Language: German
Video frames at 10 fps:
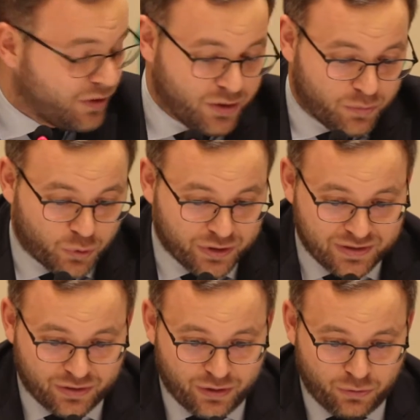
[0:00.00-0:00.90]
hat
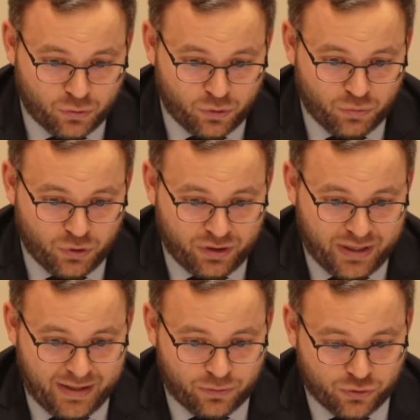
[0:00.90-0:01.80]
viereinhalb
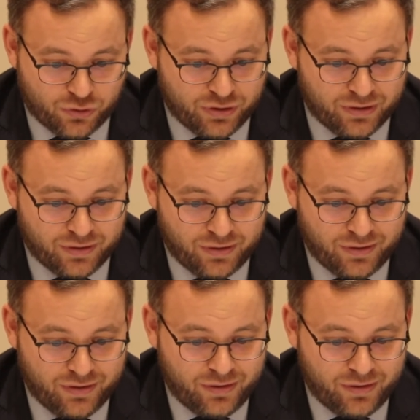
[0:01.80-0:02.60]
Jahre gesessen